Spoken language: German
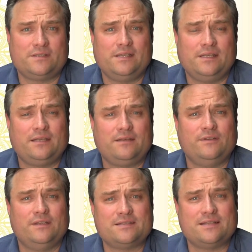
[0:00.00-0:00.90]
Licht, wie
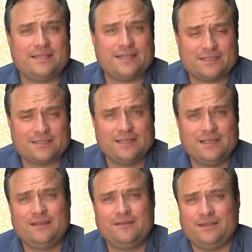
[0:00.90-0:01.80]
das Licht eines,
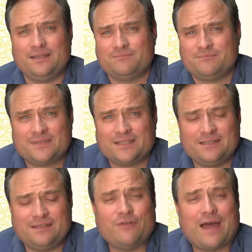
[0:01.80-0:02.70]

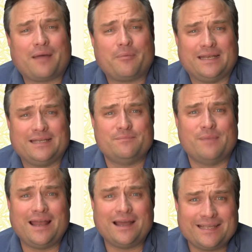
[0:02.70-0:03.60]
die Farbe eines
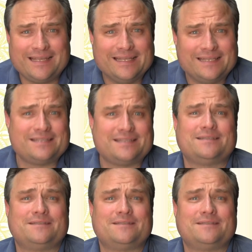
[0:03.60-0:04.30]
Malachits.